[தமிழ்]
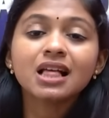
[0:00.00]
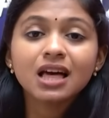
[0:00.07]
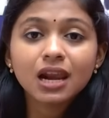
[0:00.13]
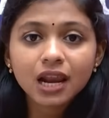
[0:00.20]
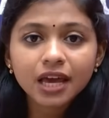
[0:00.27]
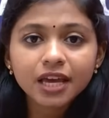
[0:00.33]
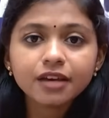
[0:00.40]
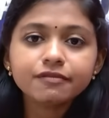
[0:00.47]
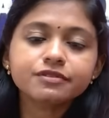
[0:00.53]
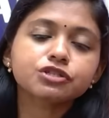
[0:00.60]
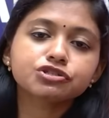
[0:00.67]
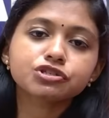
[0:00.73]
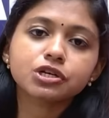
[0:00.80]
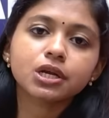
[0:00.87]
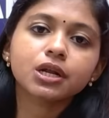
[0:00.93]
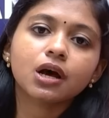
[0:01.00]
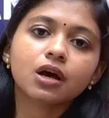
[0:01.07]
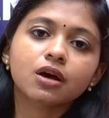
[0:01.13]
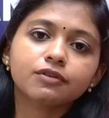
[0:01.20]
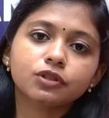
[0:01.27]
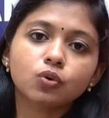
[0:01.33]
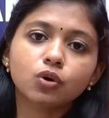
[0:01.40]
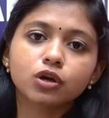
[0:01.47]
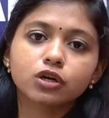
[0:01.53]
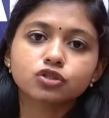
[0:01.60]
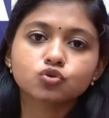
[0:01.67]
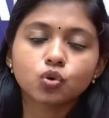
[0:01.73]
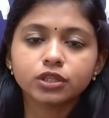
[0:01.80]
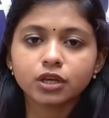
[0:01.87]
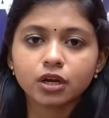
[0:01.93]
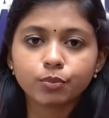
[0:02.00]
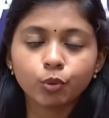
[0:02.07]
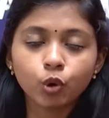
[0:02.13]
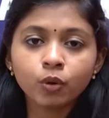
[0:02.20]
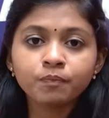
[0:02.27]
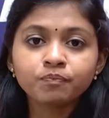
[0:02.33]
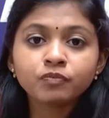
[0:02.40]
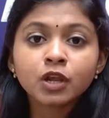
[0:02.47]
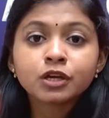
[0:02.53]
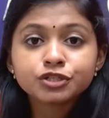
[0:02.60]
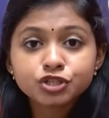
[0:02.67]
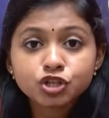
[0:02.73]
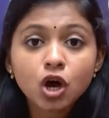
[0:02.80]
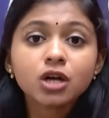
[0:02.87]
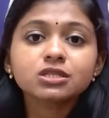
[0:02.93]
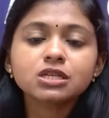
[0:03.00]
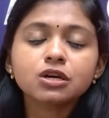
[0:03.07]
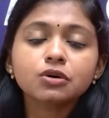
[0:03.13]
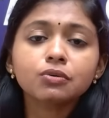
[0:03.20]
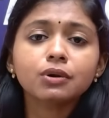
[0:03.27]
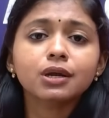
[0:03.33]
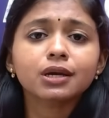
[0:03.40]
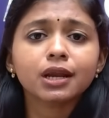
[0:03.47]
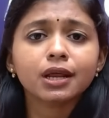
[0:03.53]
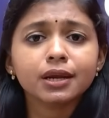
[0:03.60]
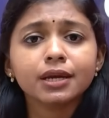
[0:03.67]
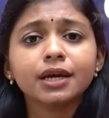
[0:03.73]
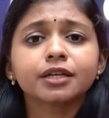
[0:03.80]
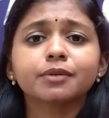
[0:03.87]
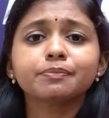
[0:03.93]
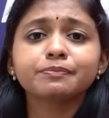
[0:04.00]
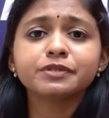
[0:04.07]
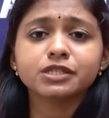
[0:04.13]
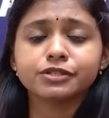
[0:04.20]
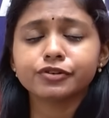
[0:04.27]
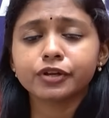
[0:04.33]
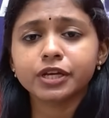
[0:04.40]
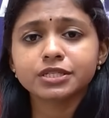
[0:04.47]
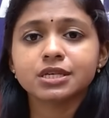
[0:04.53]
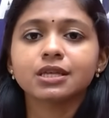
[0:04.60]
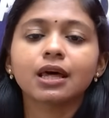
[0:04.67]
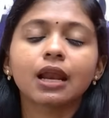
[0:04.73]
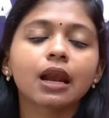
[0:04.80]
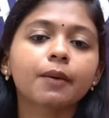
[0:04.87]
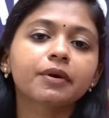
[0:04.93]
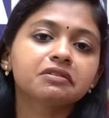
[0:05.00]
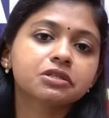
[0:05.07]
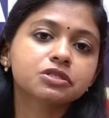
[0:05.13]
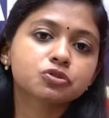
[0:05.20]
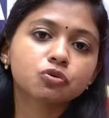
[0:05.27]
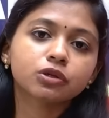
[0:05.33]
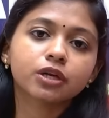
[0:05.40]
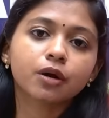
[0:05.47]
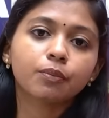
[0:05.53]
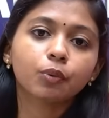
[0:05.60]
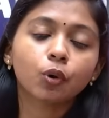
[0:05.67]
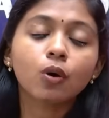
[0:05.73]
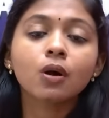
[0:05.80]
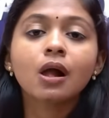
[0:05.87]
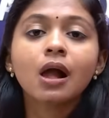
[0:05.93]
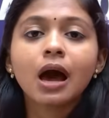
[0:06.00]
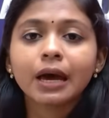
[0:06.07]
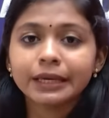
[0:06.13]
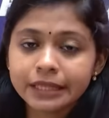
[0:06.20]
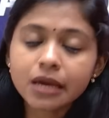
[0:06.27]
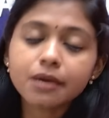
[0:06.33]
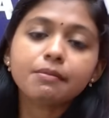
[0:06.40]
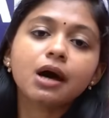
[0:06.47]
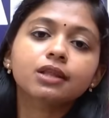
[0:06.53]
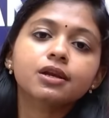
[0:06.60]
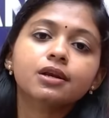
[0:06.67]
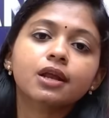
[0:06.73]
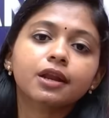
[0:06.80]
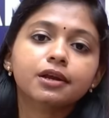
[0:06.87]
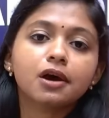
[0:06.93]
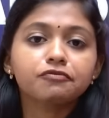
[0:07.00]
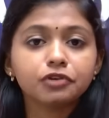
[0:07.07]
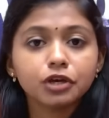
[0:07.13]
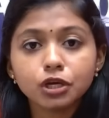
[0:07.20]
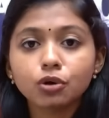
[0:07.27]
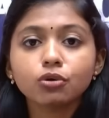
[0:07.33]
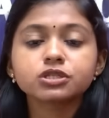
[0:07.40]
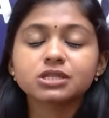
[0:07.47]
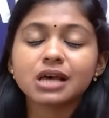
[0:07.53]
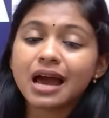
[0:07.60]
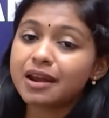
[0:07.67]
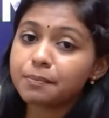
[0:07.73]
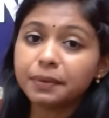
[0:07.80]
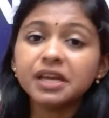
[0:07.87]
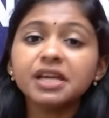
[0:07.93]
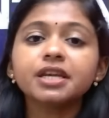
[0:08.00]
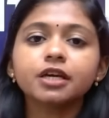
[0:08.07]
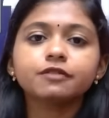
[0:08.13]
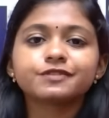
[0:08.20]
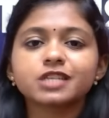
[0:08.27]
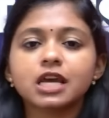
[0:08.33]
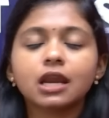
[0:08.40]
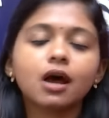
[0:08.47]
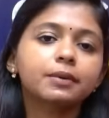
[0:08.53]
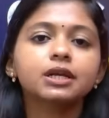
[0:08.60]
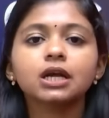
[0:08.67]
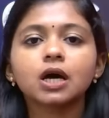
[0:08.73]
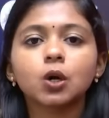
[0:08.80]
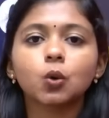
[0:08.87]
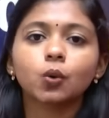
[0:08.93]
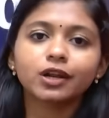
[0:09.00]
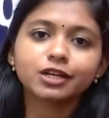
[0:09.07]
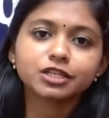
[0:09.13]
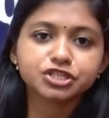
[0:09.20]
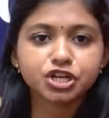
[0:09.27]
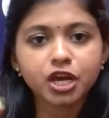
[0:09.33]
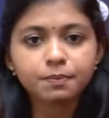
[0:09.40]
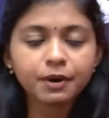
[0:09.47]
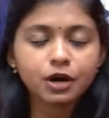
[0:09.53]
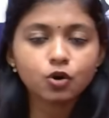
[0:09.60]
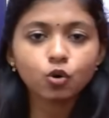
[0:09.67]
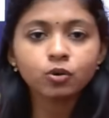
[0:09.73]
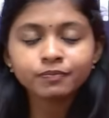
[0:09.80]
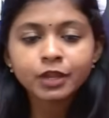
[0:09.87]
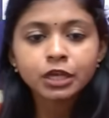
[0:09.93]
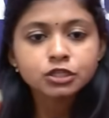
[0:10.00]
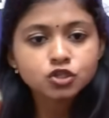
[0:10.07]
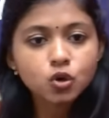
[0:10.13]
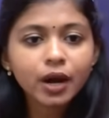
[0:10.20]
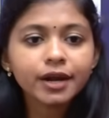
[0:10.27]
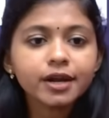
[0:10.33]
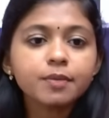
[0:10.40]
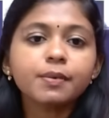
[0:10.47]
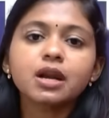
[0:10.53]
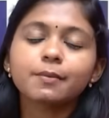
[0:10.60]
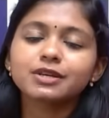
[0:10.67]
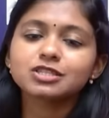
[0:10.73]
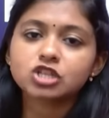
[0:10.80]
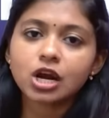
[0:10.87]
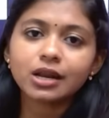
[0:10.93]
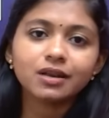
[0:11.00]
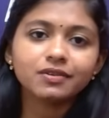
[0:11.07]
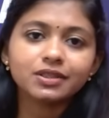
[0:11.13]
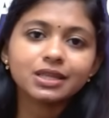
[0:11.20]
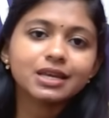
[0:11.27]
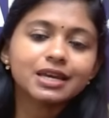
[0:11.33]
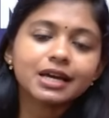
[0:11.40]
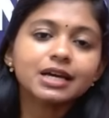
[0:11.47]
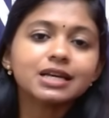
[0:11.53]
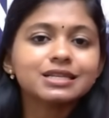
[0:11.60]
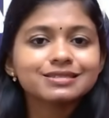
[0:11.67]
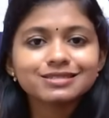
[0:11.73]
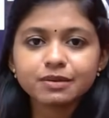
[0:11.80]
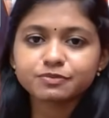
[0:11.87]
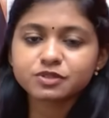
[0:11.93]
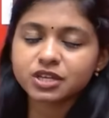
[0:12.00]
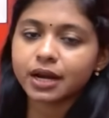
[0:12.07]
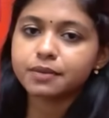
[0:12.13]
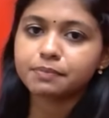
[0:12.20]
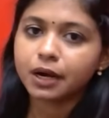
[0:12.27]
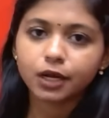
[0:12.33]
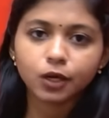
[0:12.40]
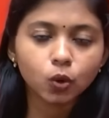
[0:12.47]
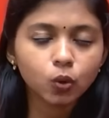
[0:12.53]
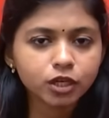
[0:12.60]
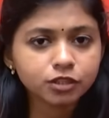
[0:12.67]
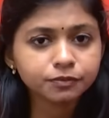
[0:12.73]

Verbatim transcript: லைவ் செஷனில் நாங்கள் வந்து உங்களுக்கு சொல்லித்தர போகிறோம் ஷார்ட்ஸில் உங்களுக்கு நிறையா டிப்ஸ் ட்ரிக்ஸ் இது எல்லாமே வந்து சொல்லித்தர போகிறோம் இதே மாதிரி நிறையா வீடியோஸ் அண்ட் பிடிஎஃப்ஸ் எல்லாமே நாங்கள் உங்களுக்கு ஷேர் பண்ணுறோம் ஸோ கண்டிப்பாக நம்ம சேனலை வந்து நீங்கள் சப்ஸ்கிரைப் பண்ணிக்கோங்க